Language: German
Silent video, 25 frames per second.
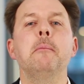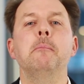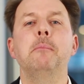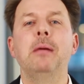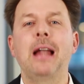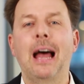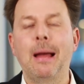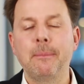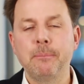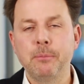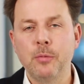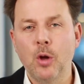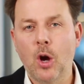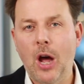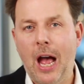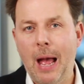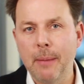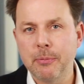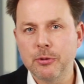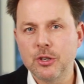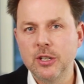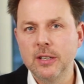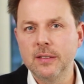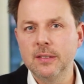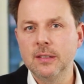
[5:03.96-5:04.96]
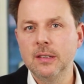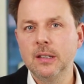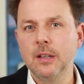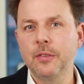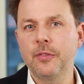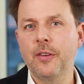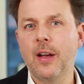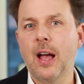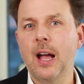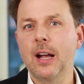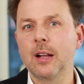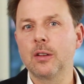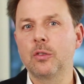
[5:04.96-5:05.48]
Bleibt noch abschließend die
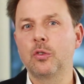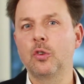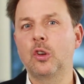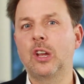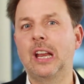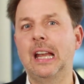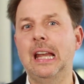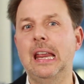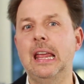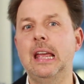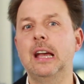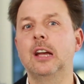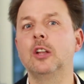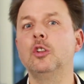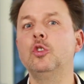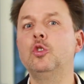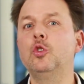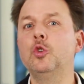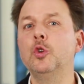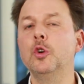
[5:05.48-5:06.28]
Frage zu klären,